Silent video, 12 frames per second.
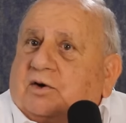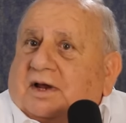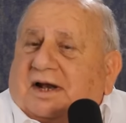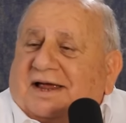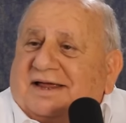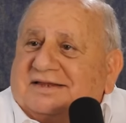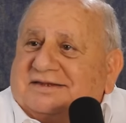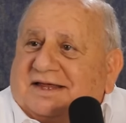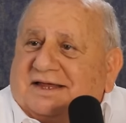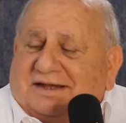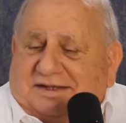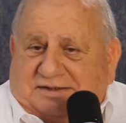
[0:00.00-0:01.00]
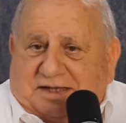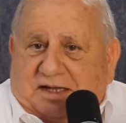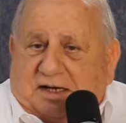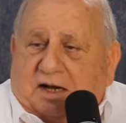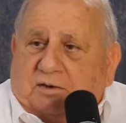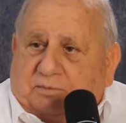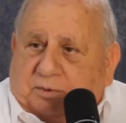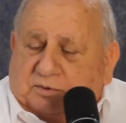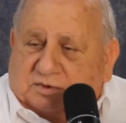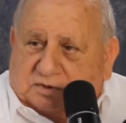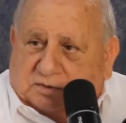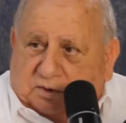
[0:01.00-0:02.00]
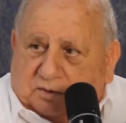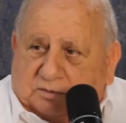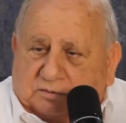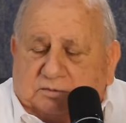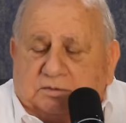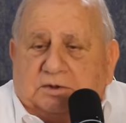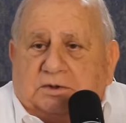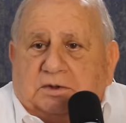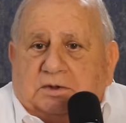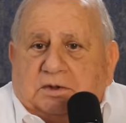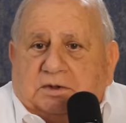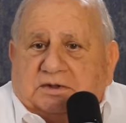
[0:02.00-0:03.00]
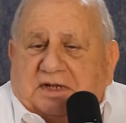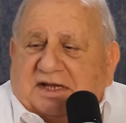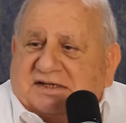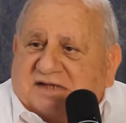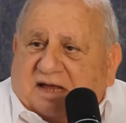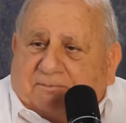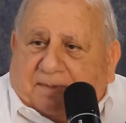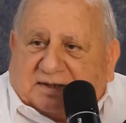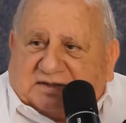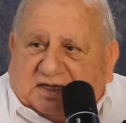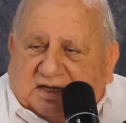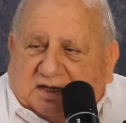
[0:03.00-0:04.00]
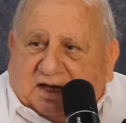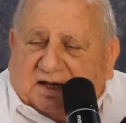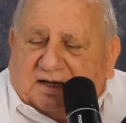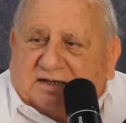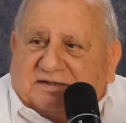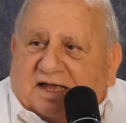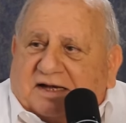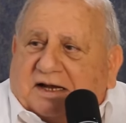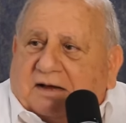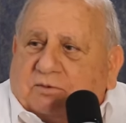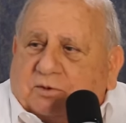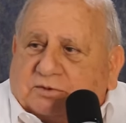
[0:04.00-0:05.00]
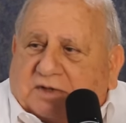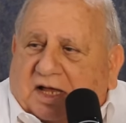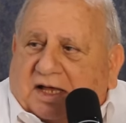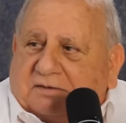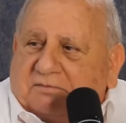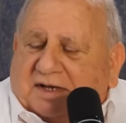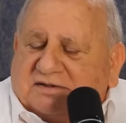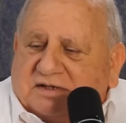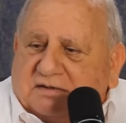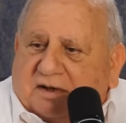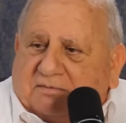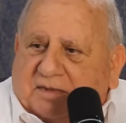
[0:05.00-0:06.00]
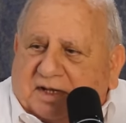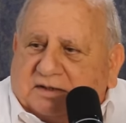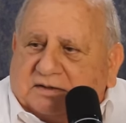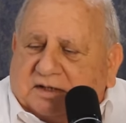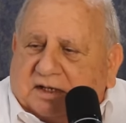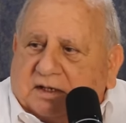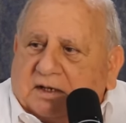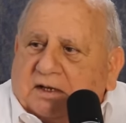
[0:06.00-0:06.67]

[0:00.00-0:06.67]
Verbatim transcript: es que la gente que está en la oposición deje esa apatía y salga a votar masivamente